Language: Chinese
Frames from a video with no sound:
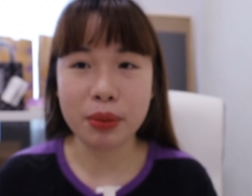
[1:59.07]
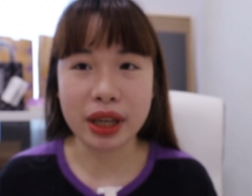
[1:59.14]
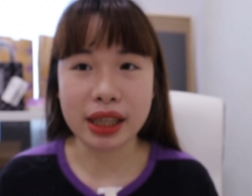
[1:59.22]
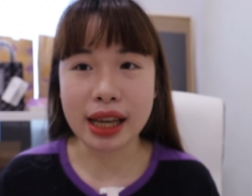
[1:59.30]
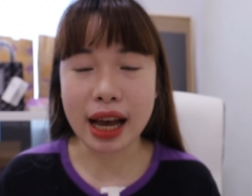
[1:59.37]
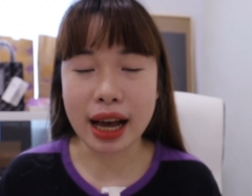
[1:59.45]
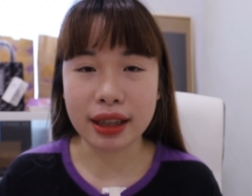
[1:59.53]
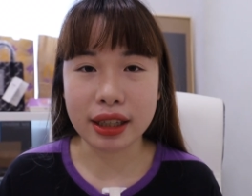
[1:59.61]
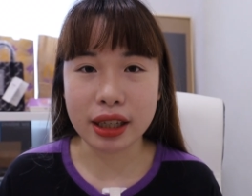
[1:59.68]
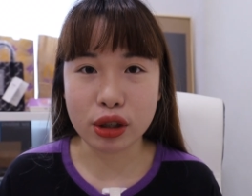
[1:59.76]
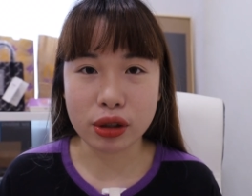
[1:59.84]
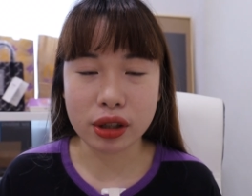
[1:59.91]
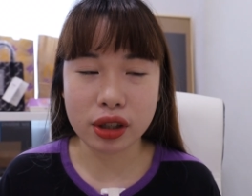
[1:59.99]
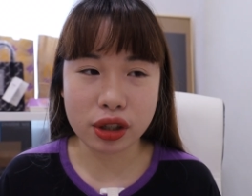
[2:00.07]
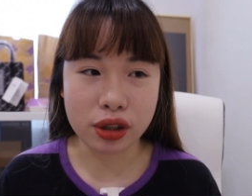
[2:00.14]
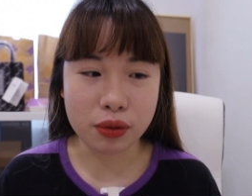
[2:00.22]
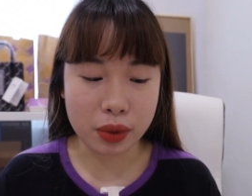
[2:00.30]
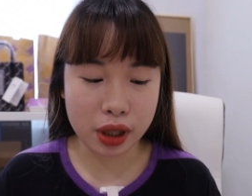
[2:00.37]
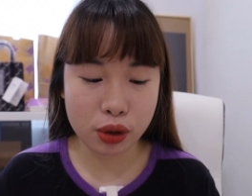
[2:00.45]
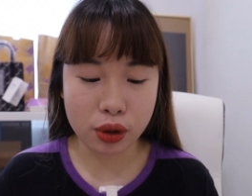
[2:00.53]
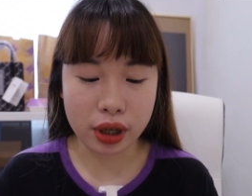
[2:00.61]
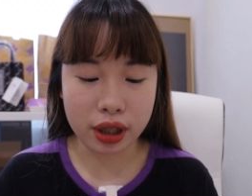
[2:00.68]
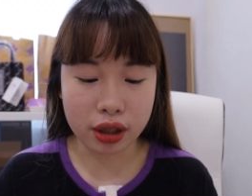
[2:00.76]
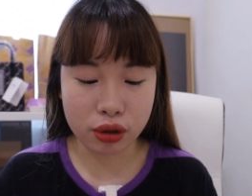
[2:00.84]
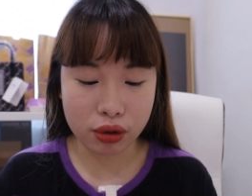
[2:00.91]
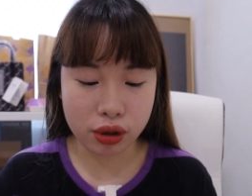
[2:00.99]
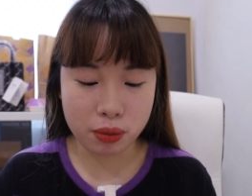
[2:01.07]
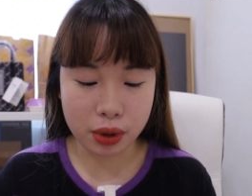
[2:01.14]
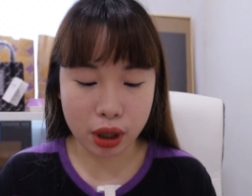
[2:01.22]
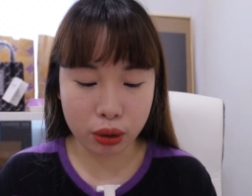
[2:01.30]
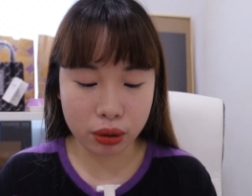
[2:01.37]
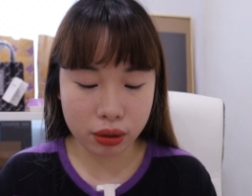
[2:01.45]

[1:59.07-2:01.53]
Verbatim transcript: 别在安利就是志明，所以呢就是比较。